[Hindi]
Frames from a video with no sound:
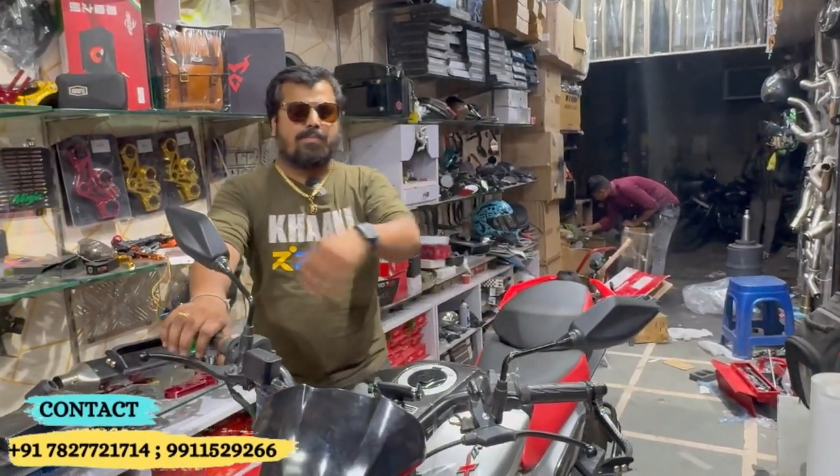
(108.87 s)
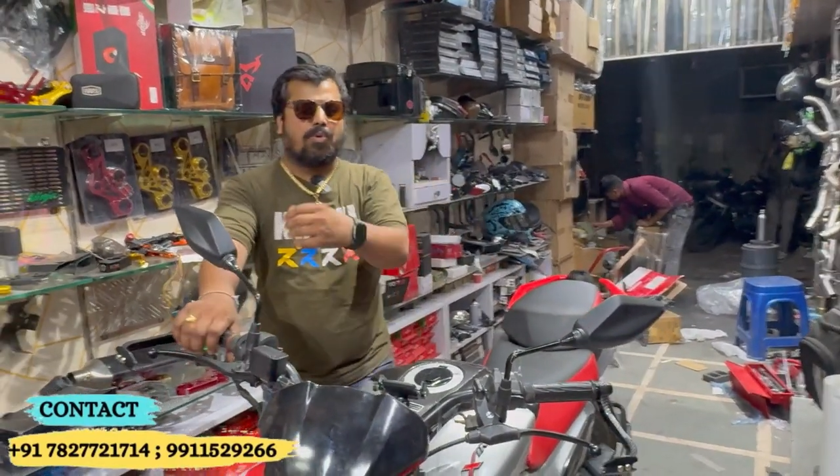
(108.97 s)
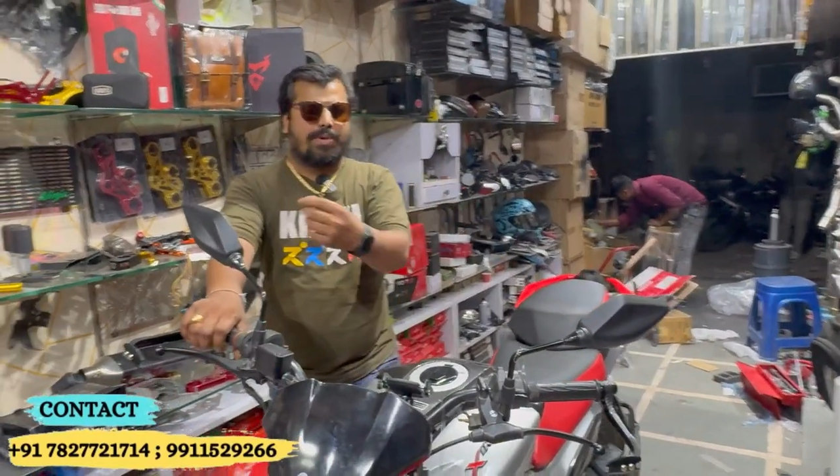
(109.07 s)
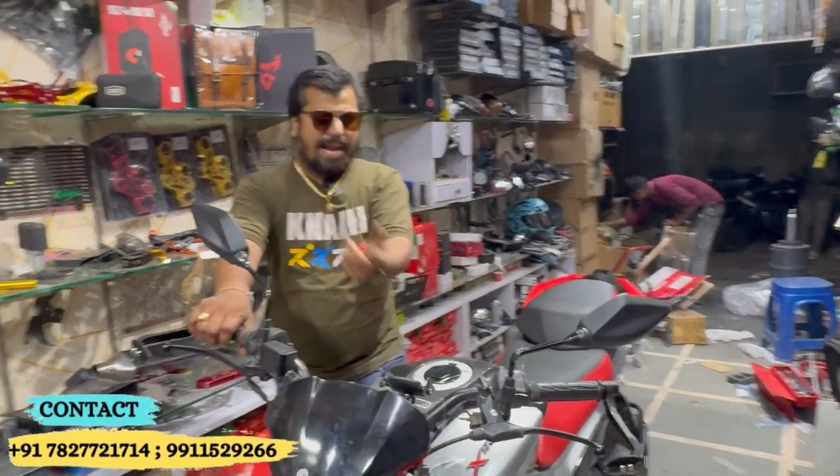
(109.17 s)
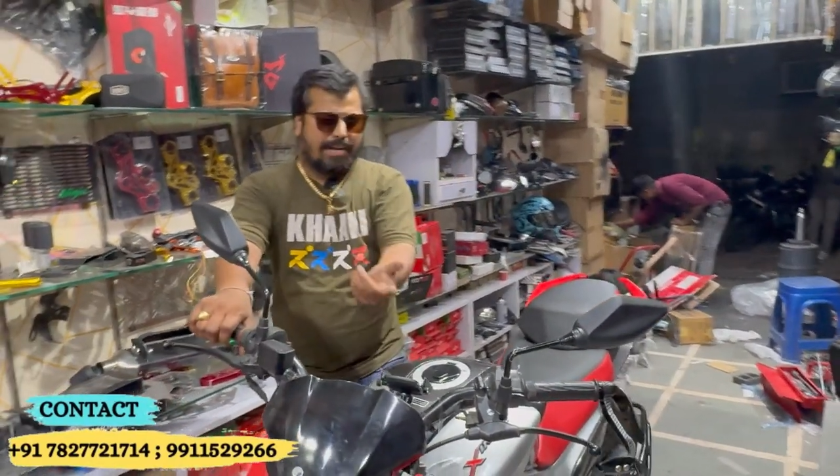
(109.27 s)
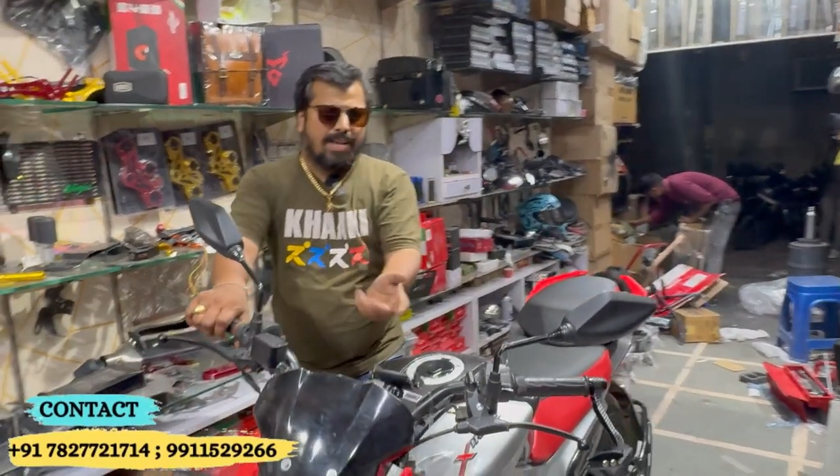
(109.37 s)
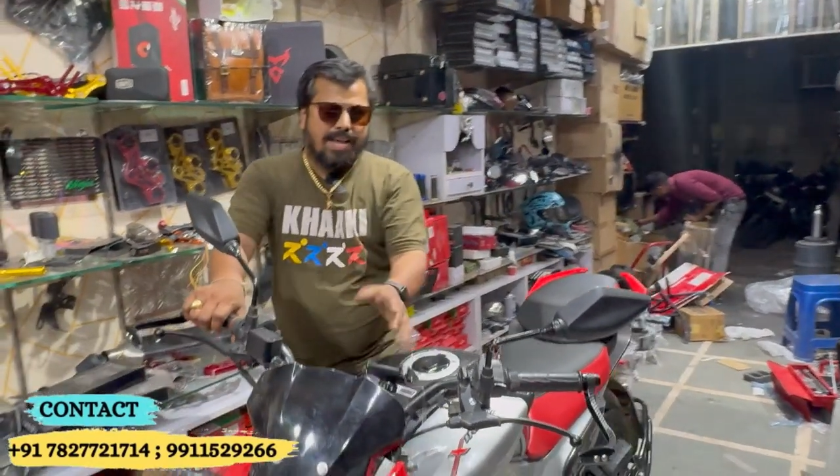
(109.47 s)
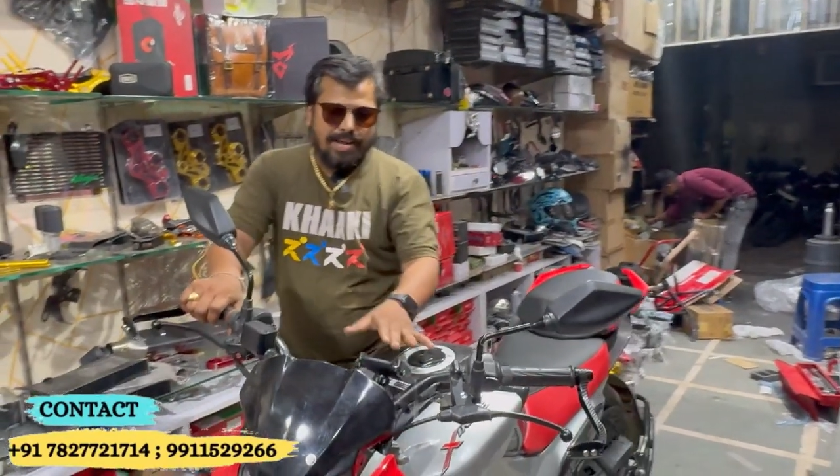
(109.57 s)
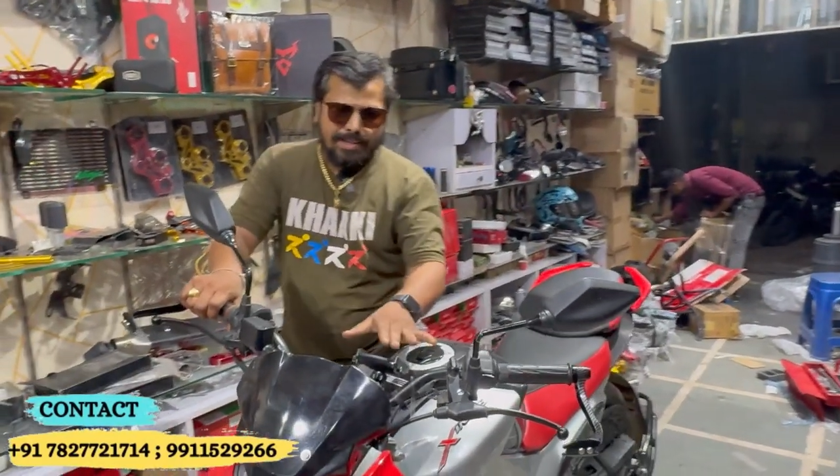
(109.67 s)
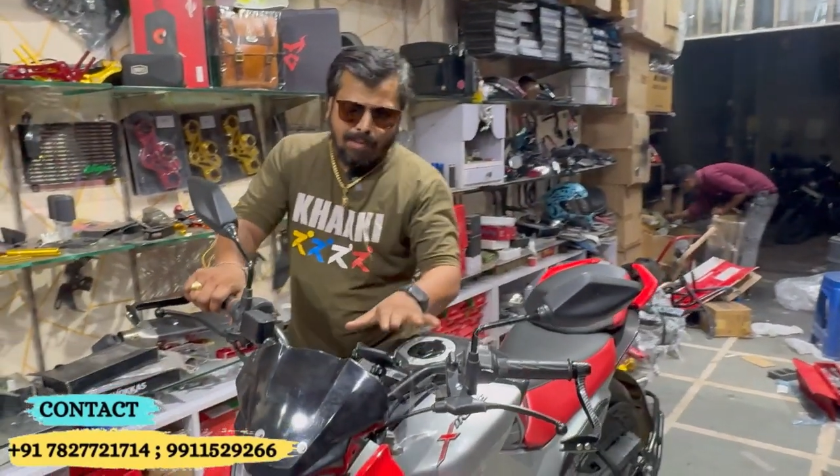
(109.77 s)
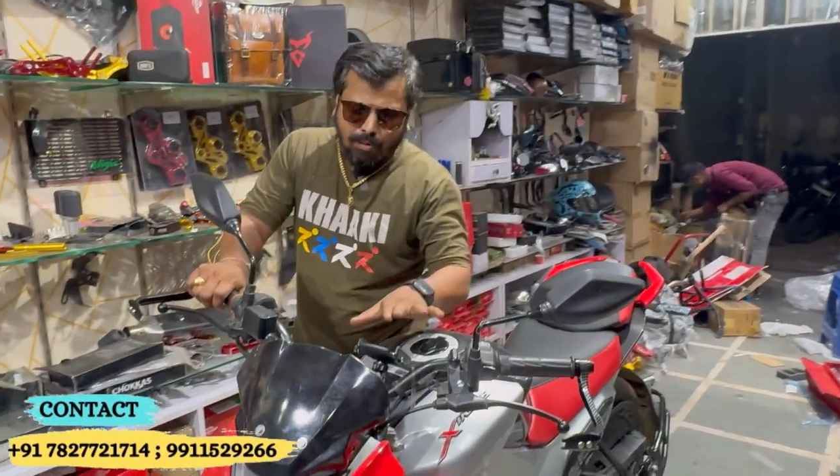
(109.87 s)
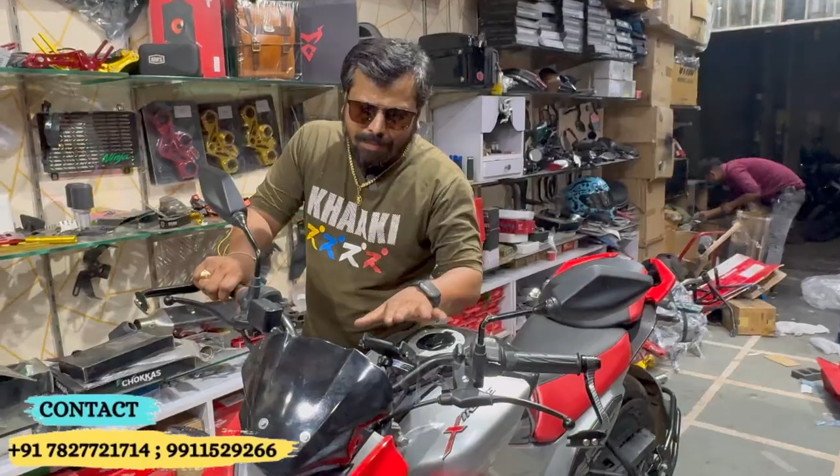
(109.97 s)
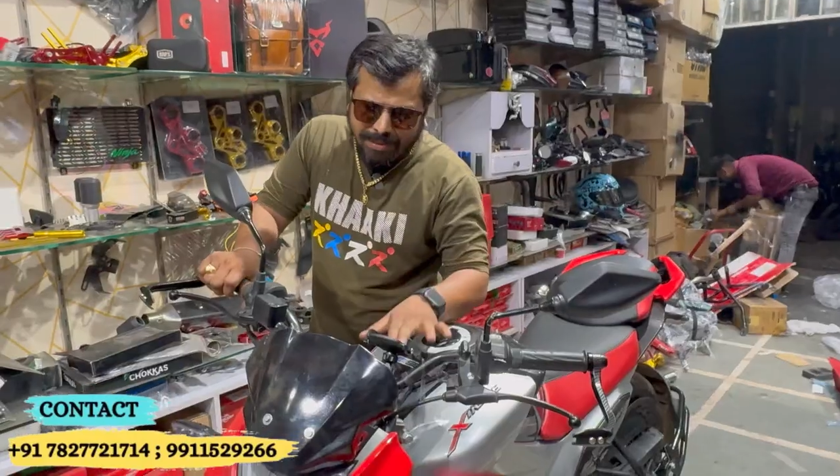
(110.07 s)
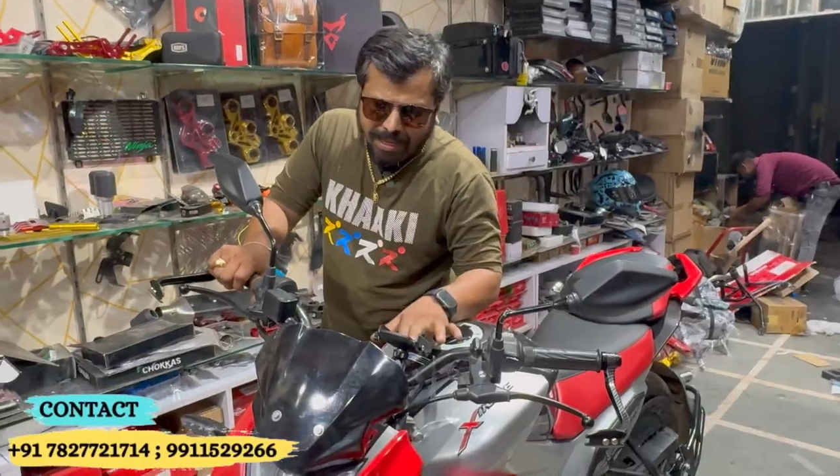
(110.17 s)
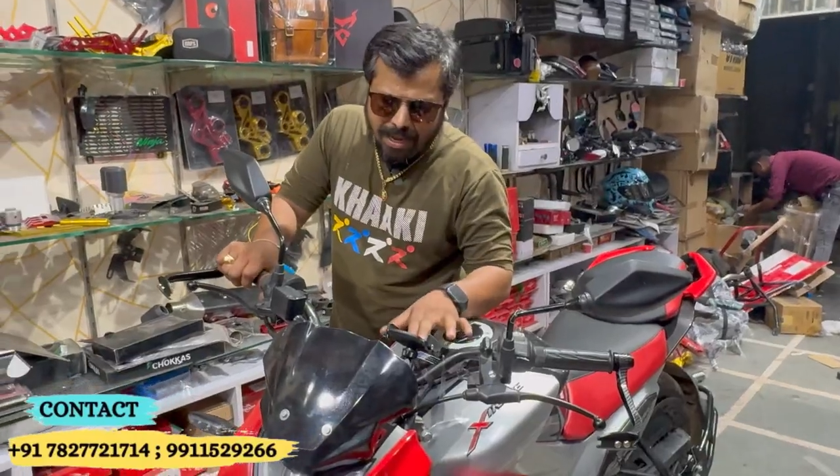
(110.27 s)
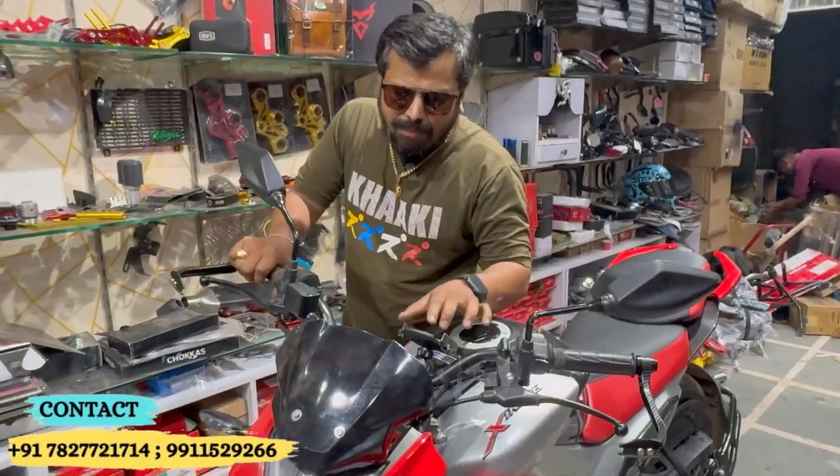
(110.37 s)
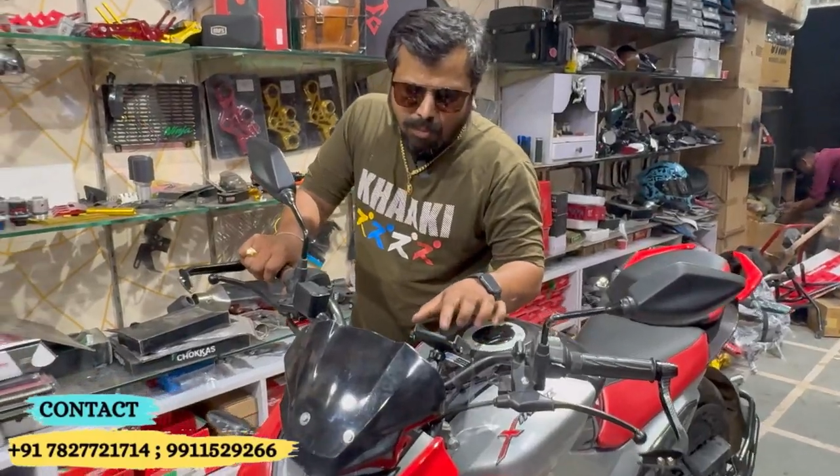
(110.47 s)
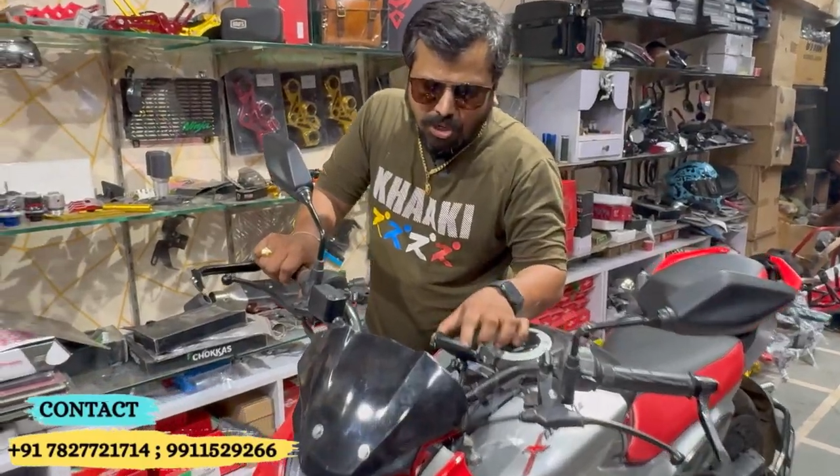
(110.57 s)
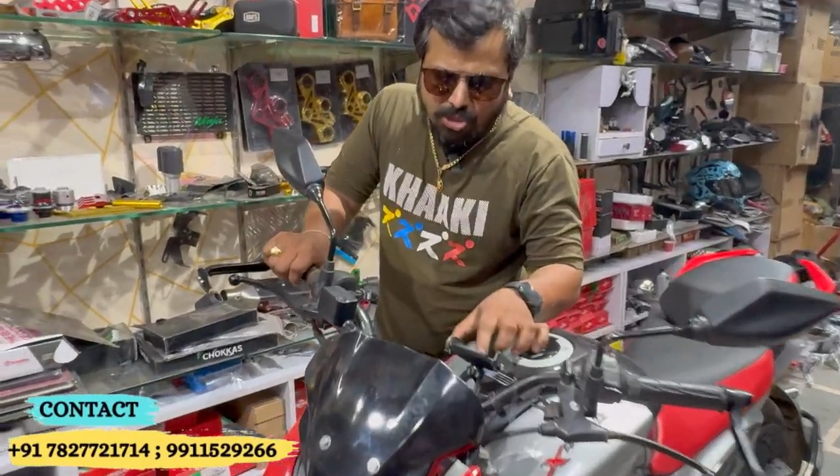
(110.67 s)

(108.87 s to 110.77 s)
प्रोटेक्ट इधर आपको मिलता है मोटो